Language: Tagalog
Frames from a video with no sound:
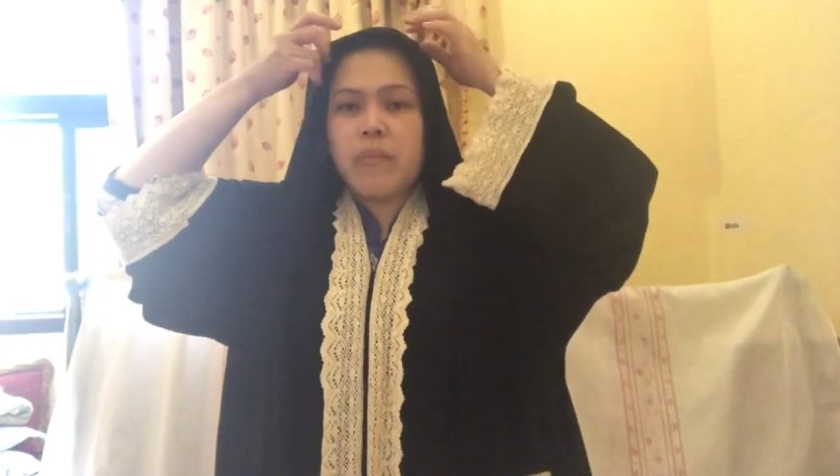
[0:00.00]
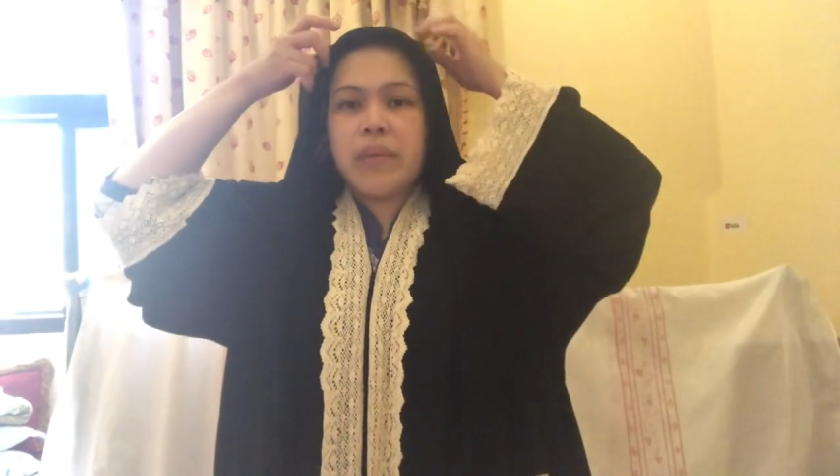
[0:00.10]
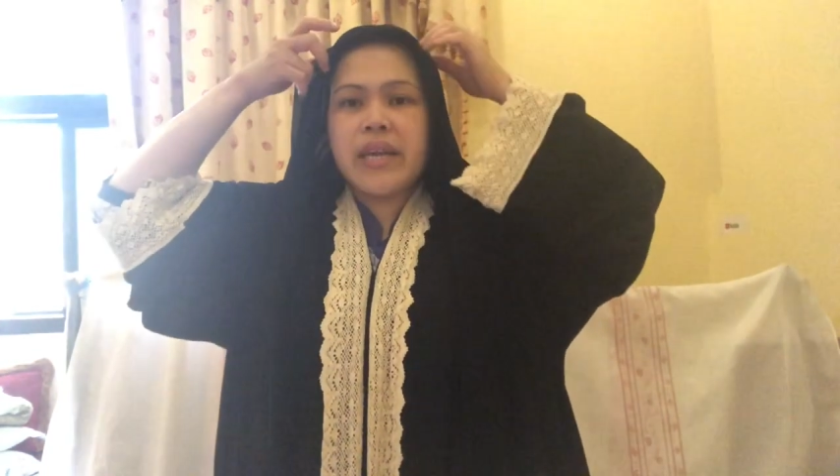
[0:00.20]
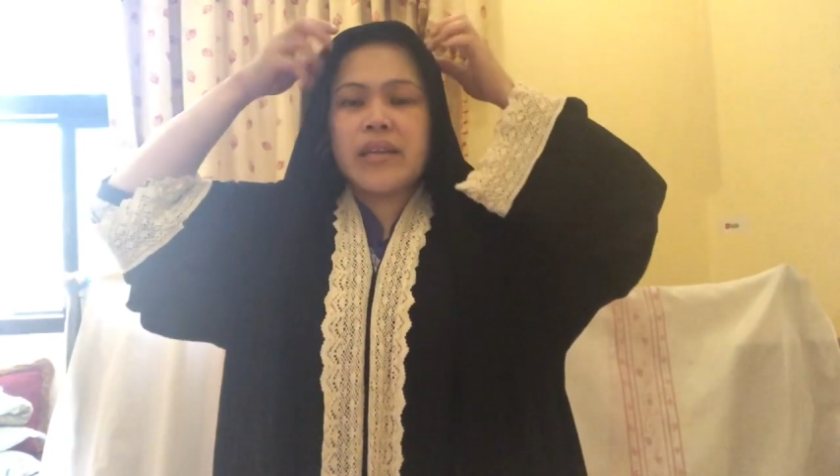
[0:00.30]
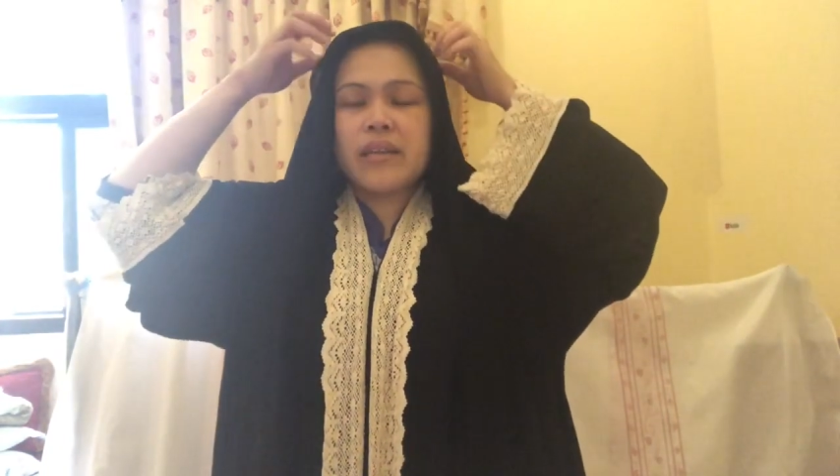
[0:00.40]

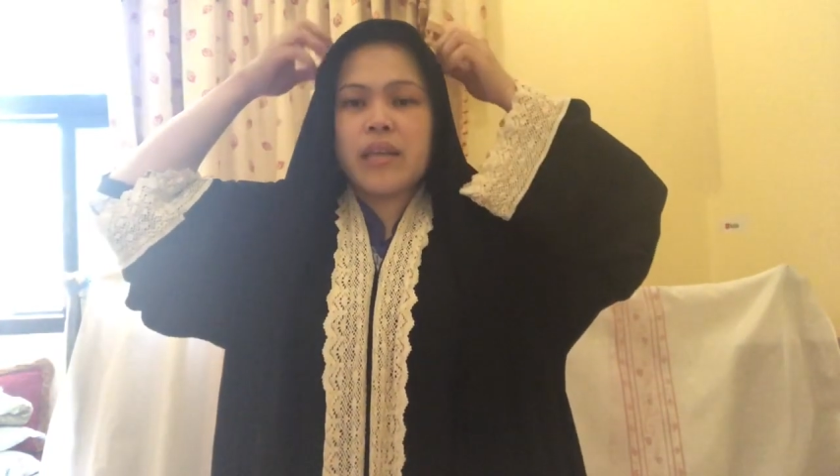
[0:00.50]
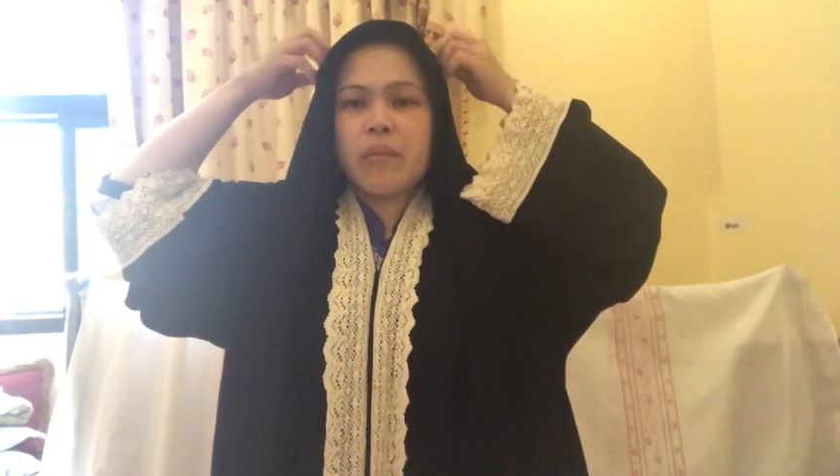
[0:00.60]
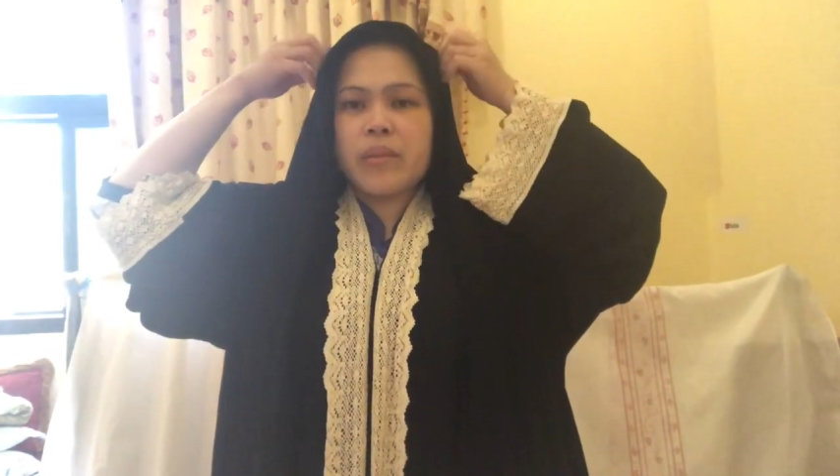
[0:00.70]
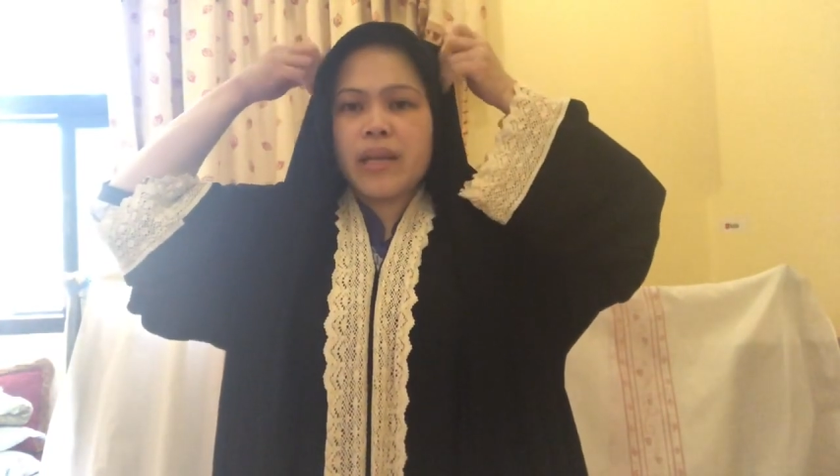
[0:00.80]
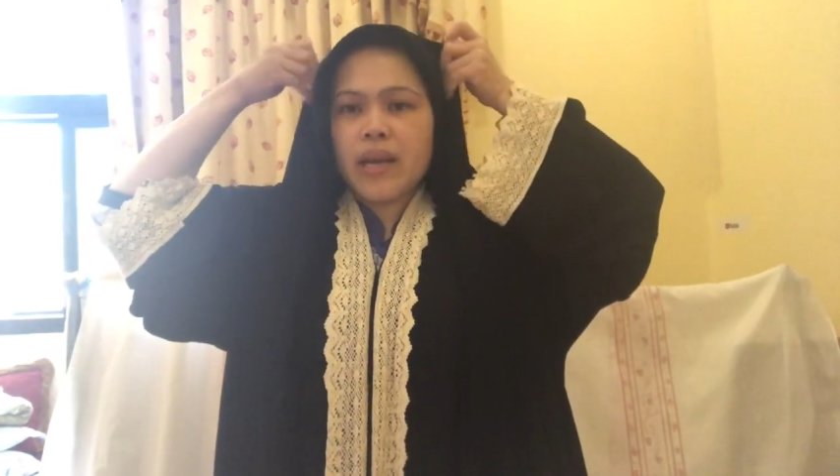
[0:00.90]
prayer time
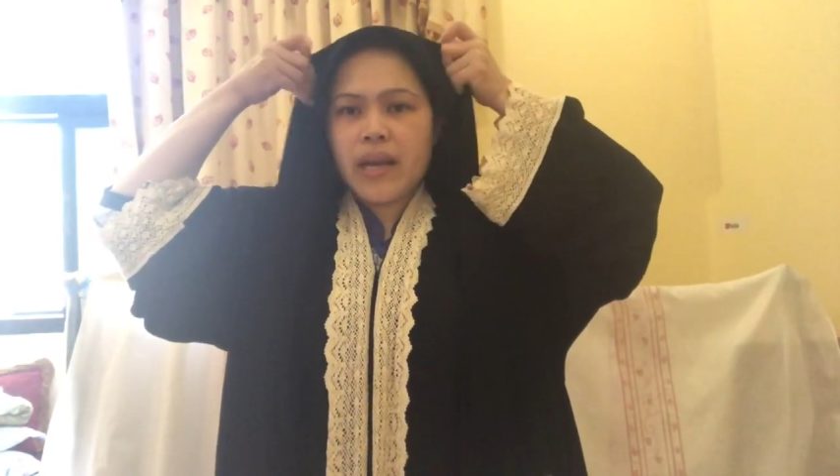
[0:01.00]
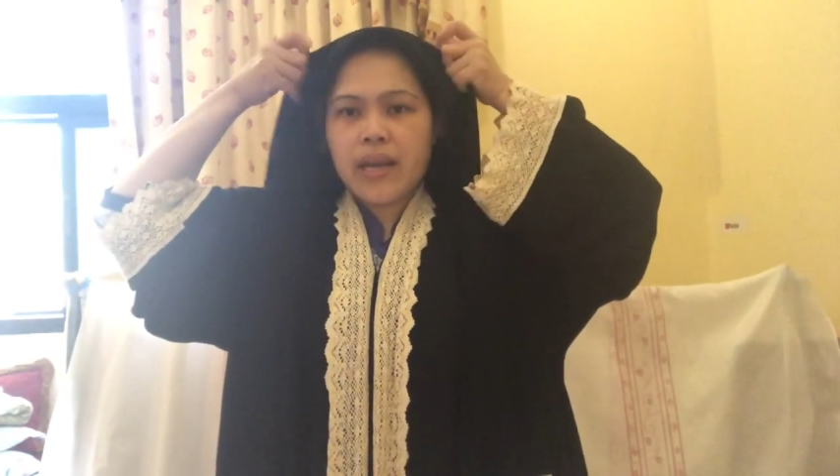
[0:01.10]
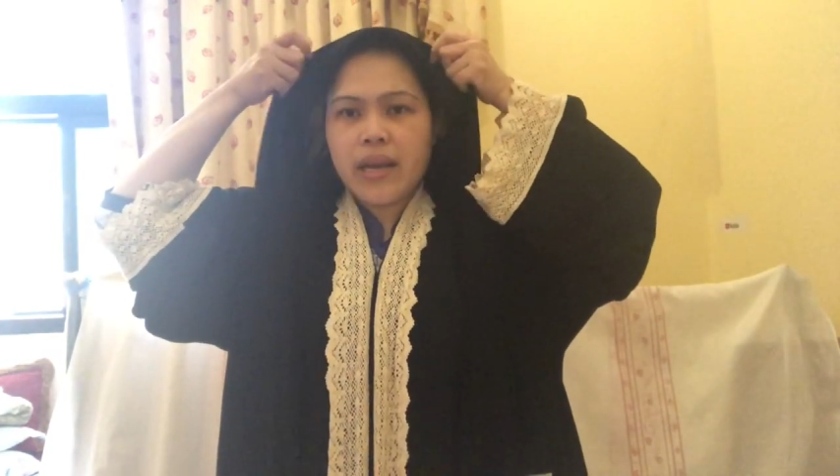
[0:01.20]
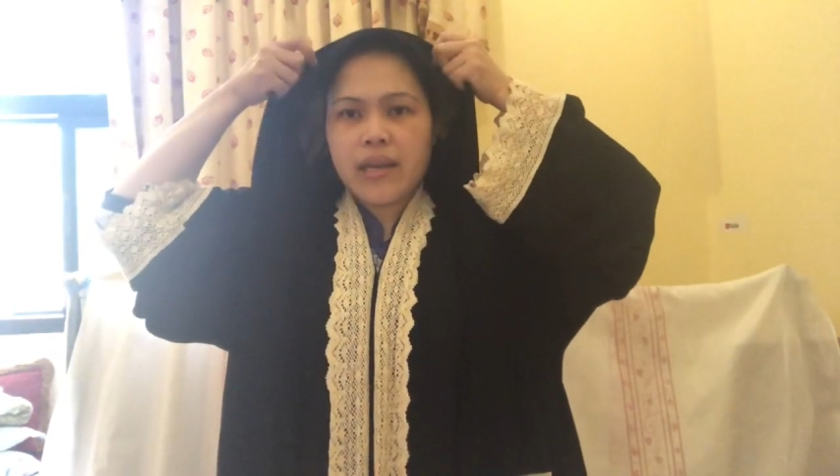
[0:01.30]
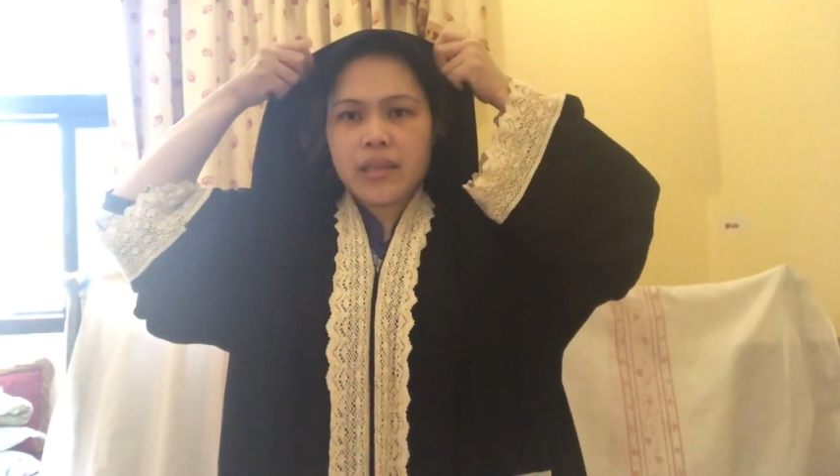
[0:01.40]
nila
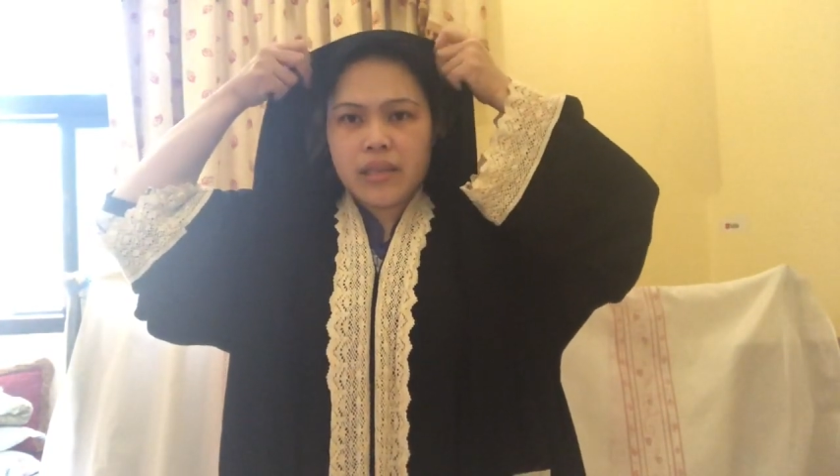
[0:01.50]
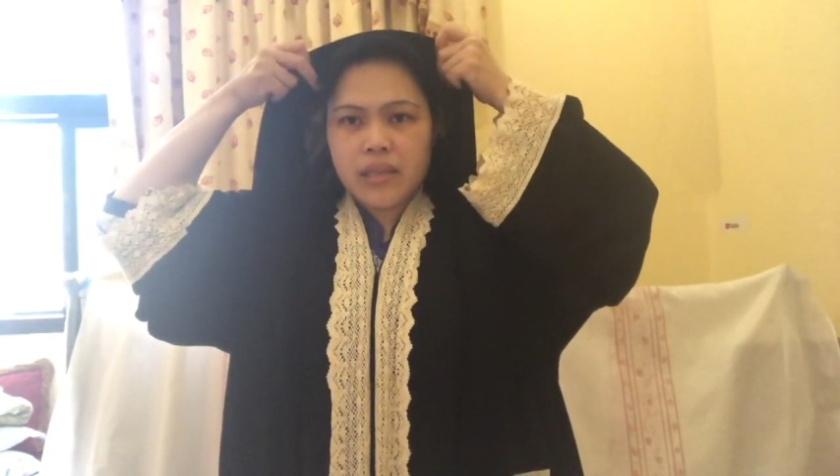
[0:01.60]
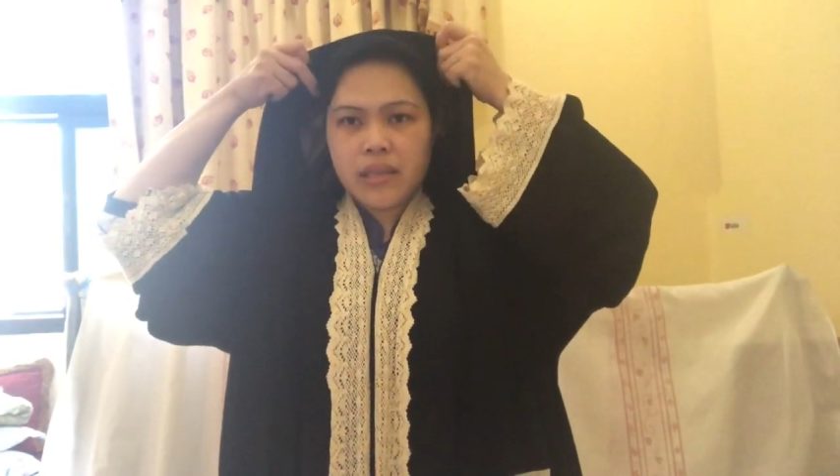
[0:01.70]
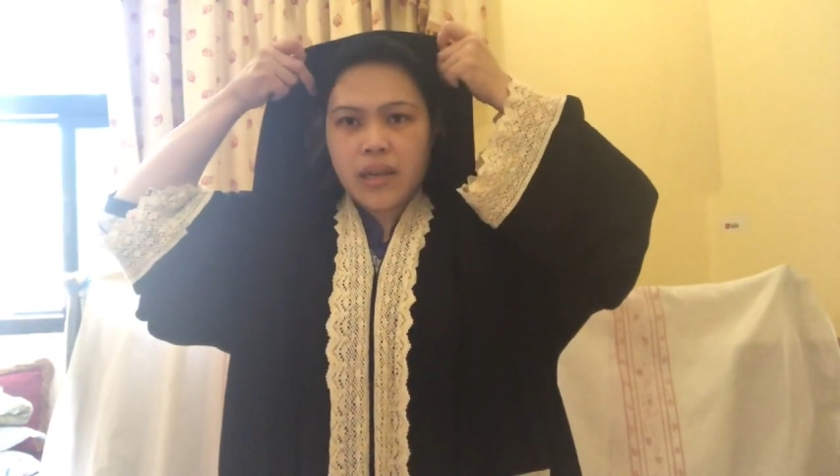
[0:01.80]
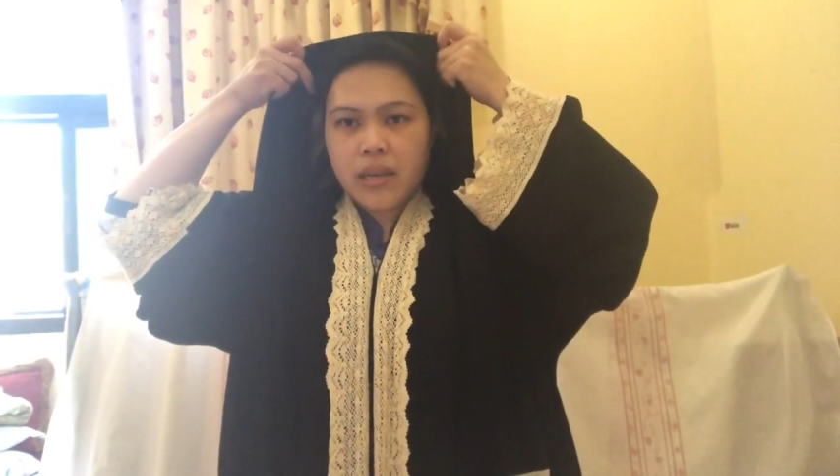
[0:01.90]
kailangan natin
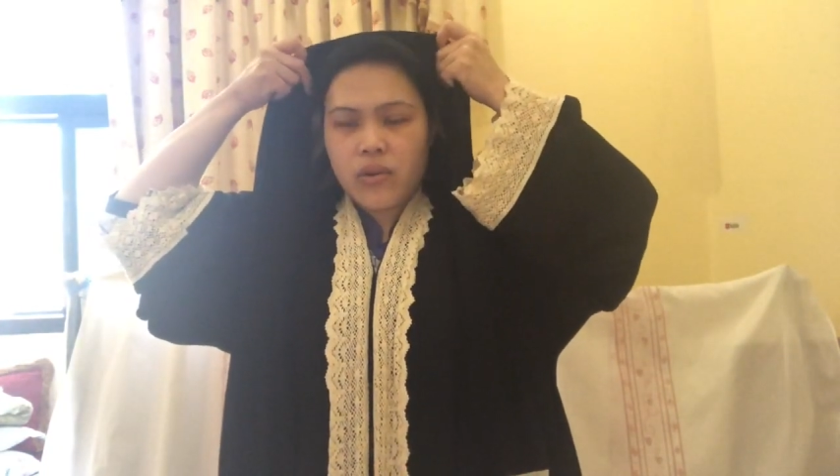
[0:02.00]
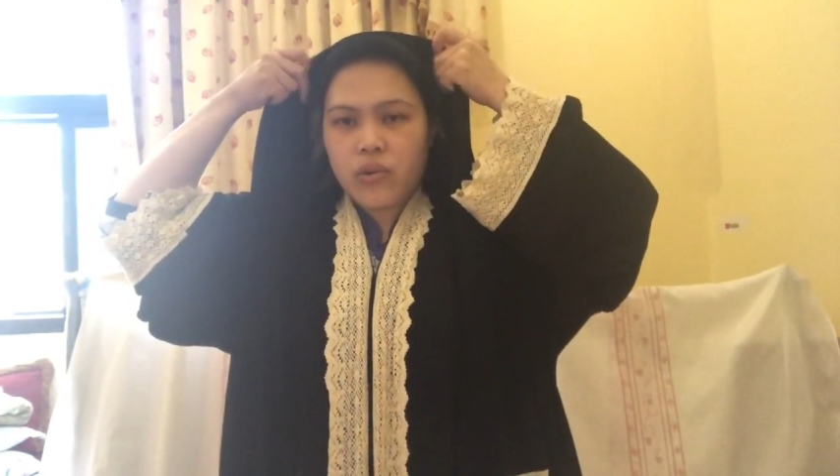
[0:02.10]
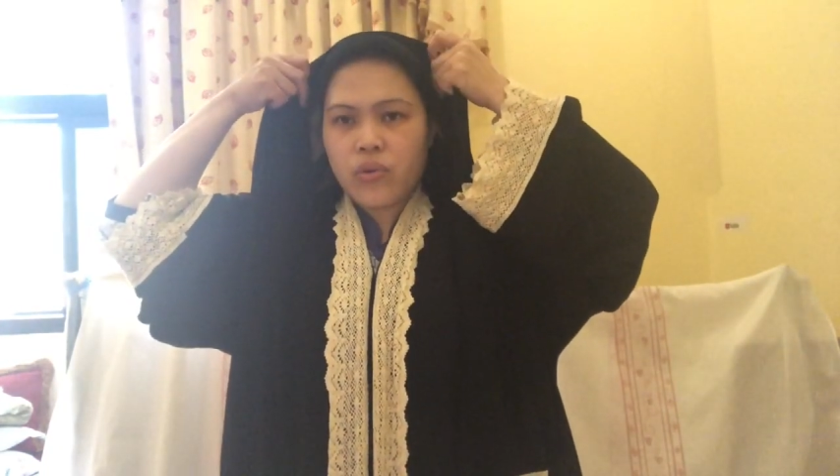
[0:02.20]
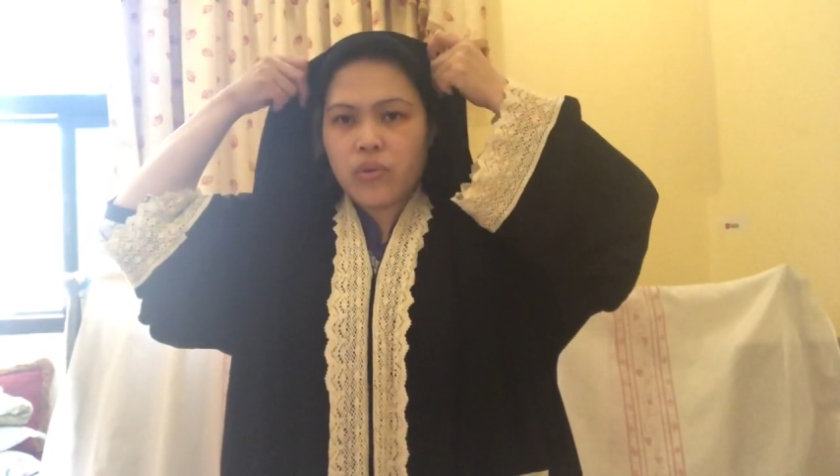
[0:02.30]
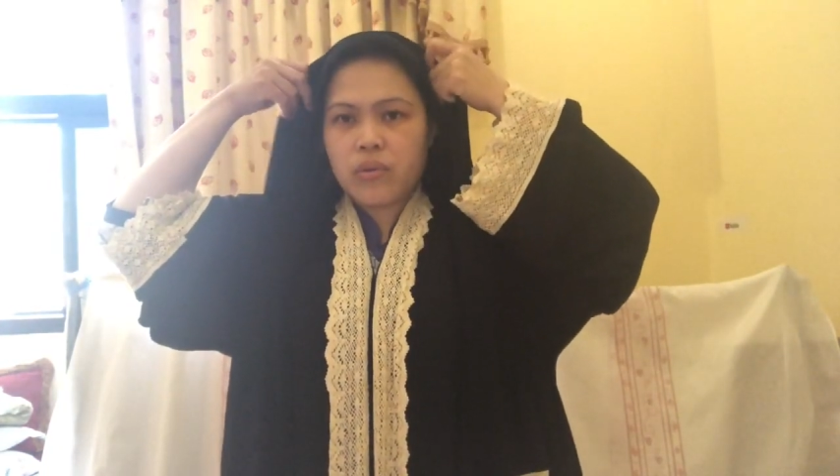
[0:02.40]
isarado
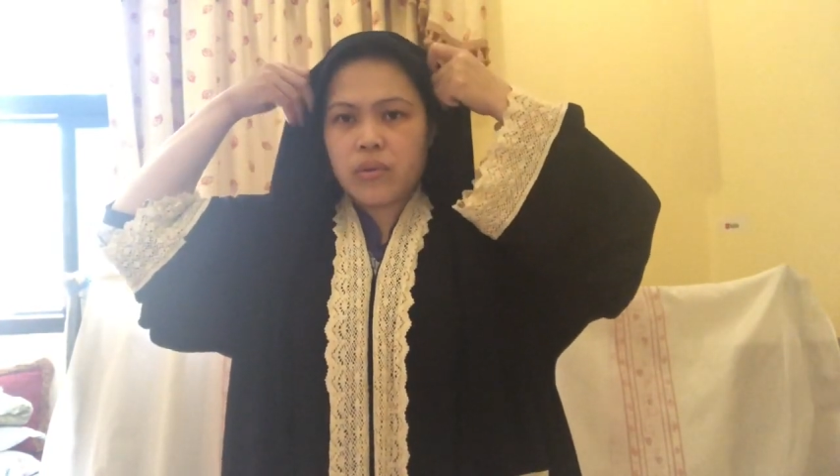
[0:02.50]
yung